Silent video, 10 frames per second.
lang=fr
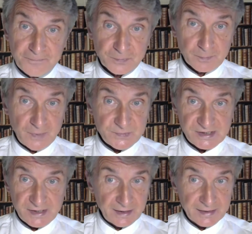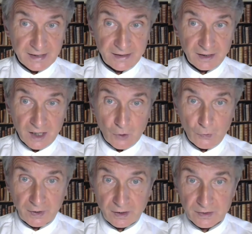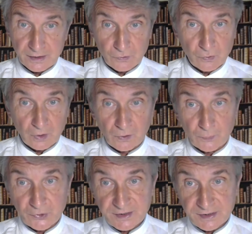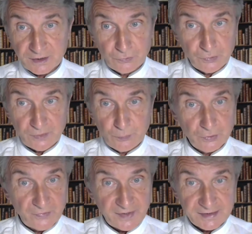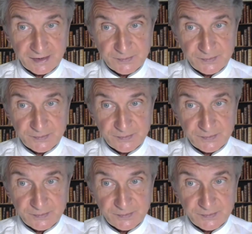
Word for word: même si elle n'adhère à aucun des courants poétiques du début du XXe